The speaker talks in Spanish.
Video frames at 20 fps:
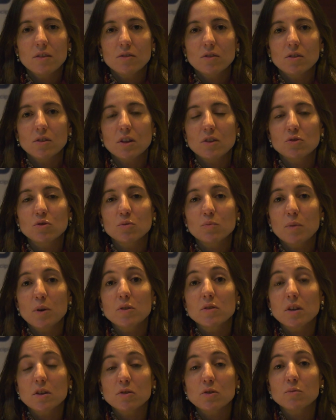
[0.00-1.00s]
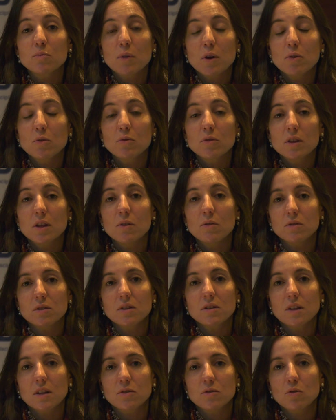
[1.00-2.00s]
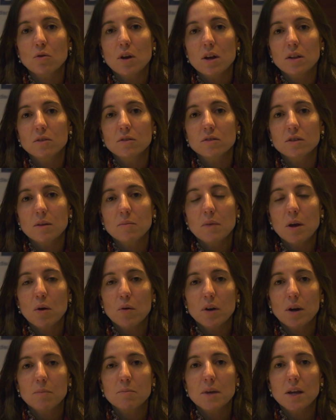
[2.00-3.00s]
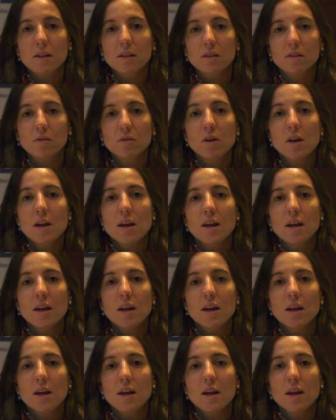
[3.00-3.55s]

donde sus procesos productivos están sujetos a mejoramiento